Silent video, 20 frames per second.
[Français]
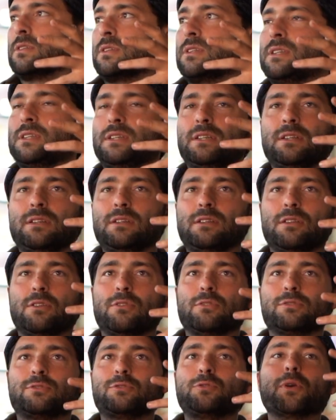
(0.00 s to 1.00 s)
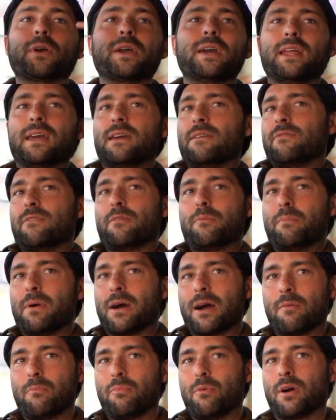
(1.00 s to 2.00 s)
qui le surélève par
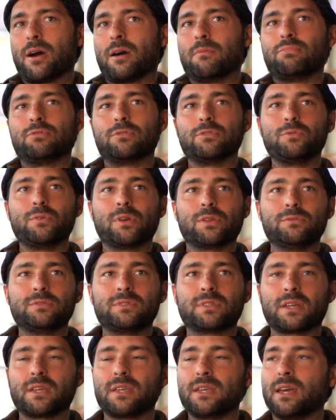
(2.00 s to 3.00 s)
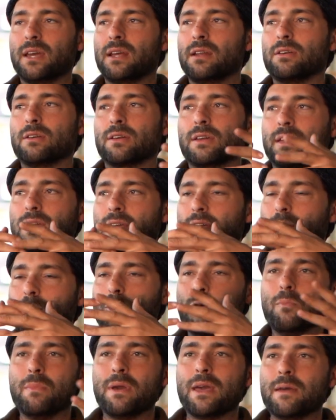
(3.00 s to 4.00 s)
rapport à un produit industriel qui est
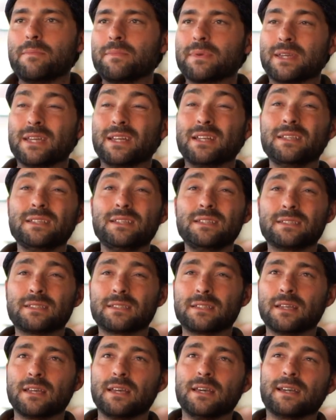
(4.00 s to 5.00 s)
le même, qui est lisse,